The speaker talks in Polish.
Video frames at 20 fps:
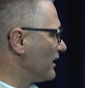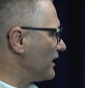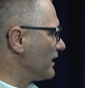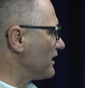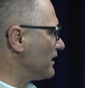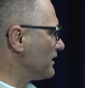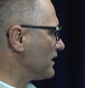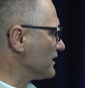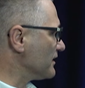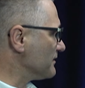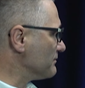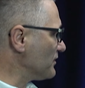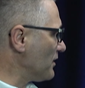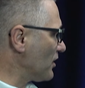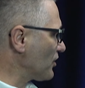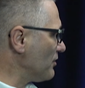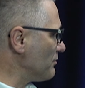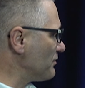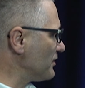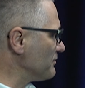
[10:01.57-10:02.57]
Y,
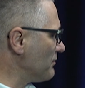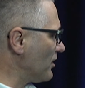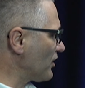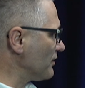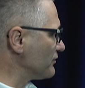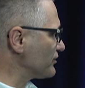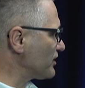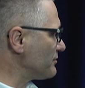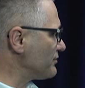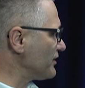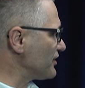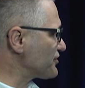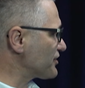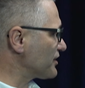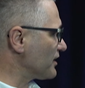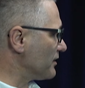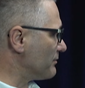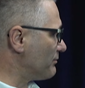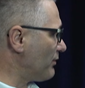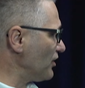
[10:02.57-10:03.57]
mogą, mogą to
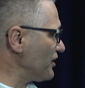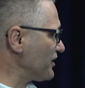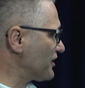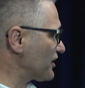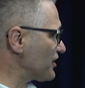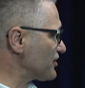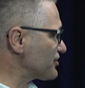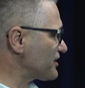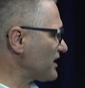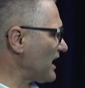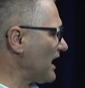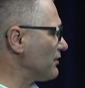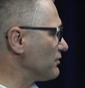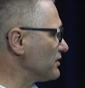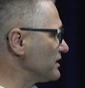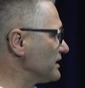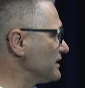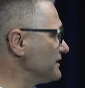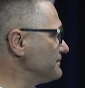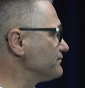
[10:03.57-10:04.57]
być
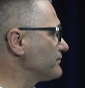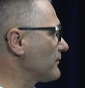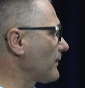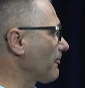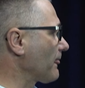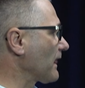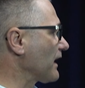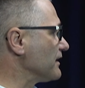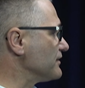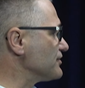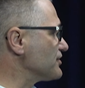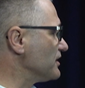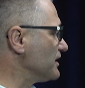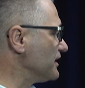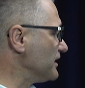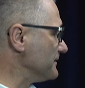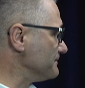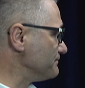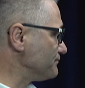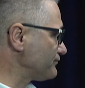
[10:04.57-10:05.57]
polikryształy, y,
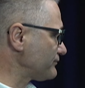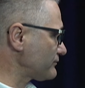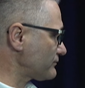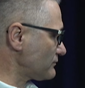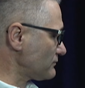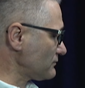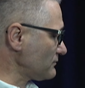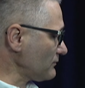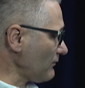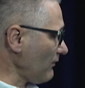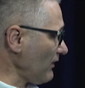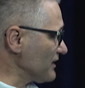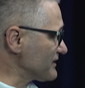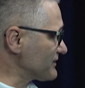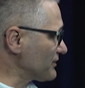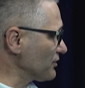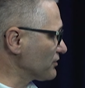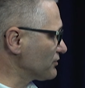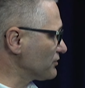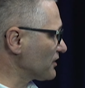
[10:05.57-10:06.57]
czyli
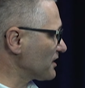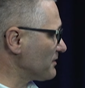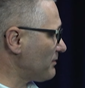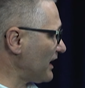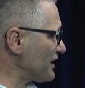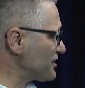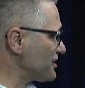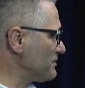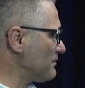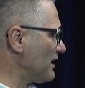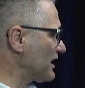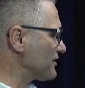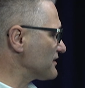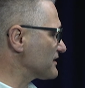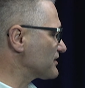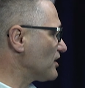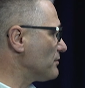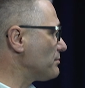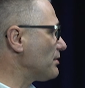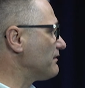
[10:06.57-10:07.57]
struktury bardziej
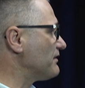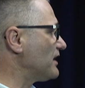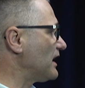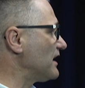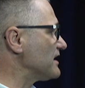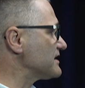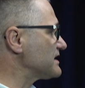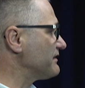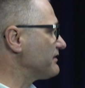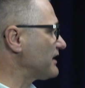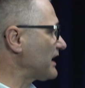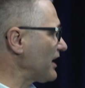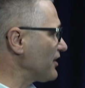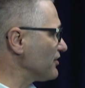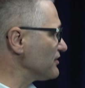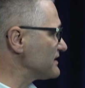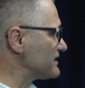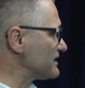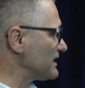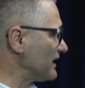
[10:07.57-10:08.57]
makroskopowe, ale
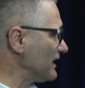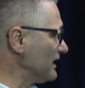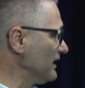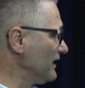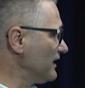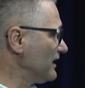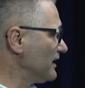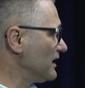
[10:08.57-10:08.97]
zawierające